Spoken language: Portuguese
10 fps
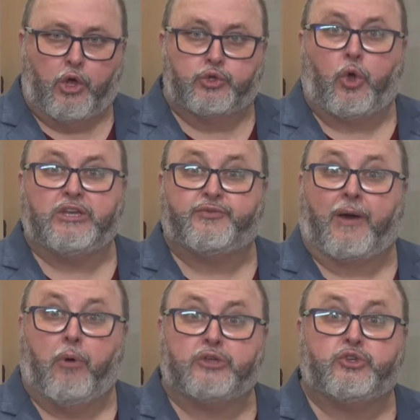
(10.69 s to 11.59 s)
dois
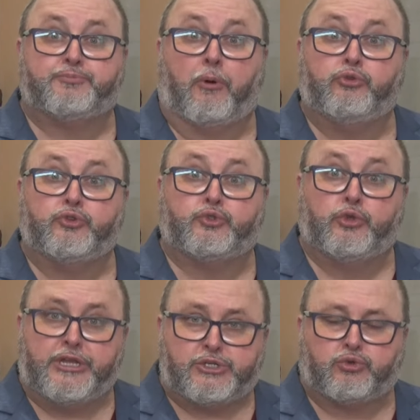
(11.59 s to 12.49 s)
famosos pontos
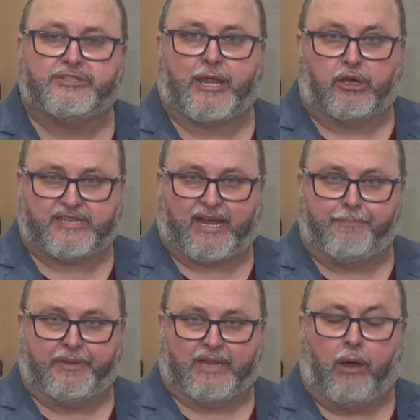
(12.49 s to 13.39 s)
turísticos da nossa
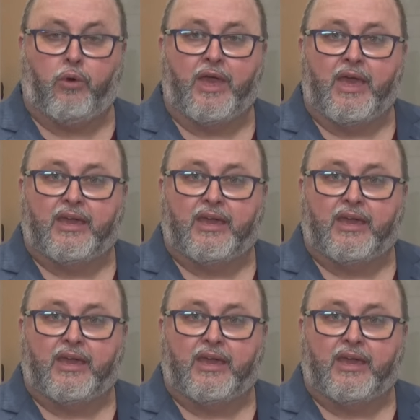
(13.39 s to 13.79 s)
capital